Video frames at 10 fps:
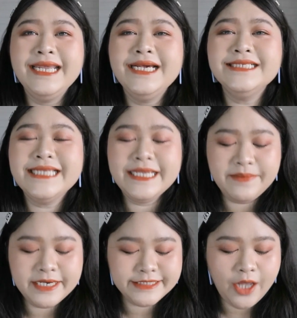เหมือนเดิมนะคะอันนี้คือสีเบ
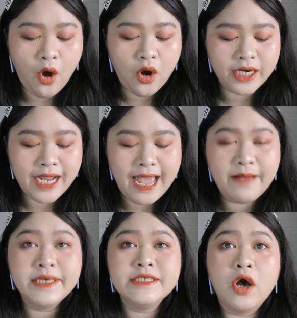อร์2นะคะ
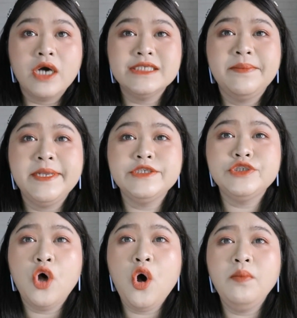เบอร์2ก็จะเป็น
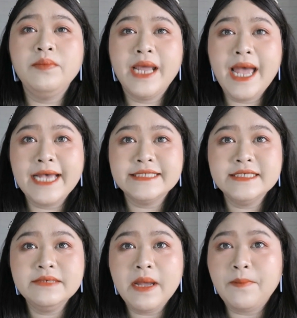ส้มนะคะ
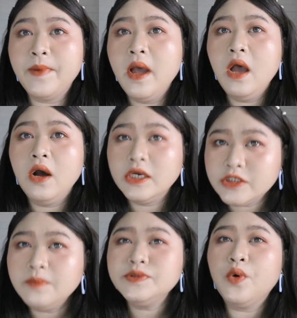ซึ่งแบบก็
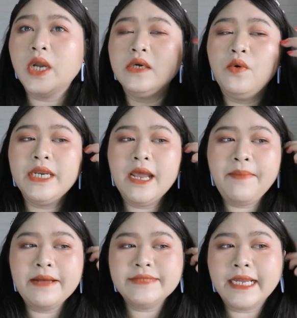ส้มสวยคือวันนี้
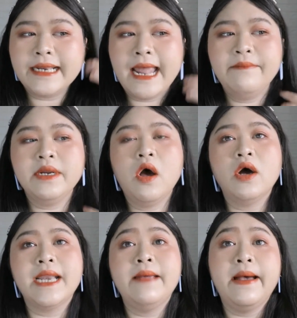ปามแต่งหน้าเหมือนออก
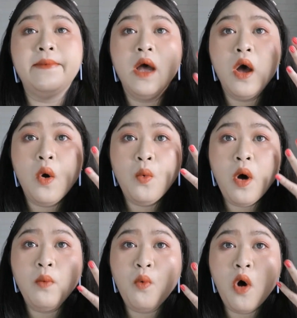แนวแบบ
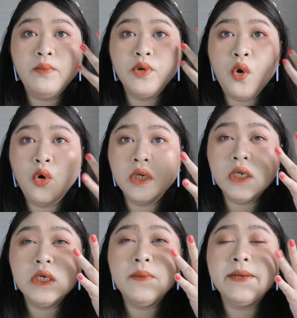วอมโทนนิด
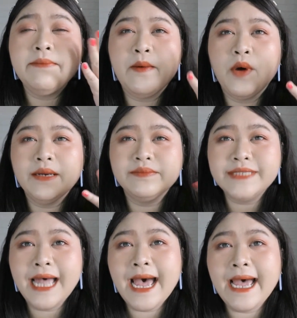นึงคือเป็นแบบว่าน้ำ
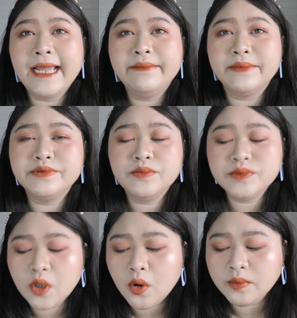ตาลแบบ
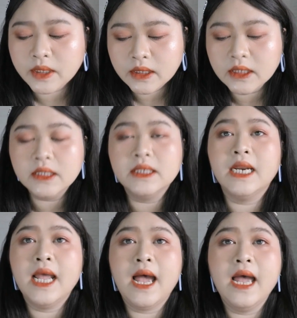ส้มนิดนึง
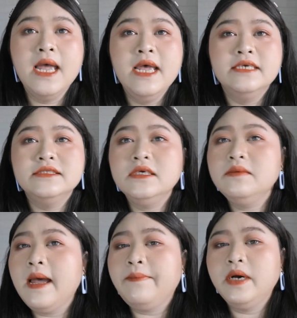นะคะซึ่ง
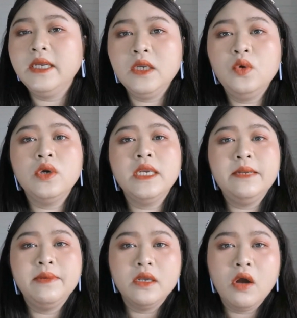แบบเฮ้ยลุคนี้
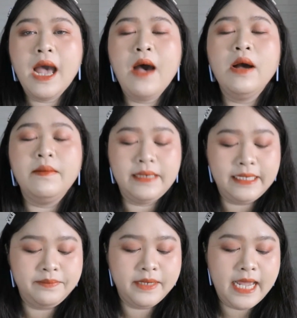มันก็เข้ากับลิ
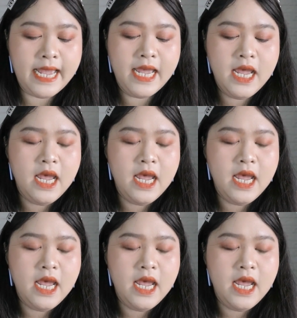ปนะคะ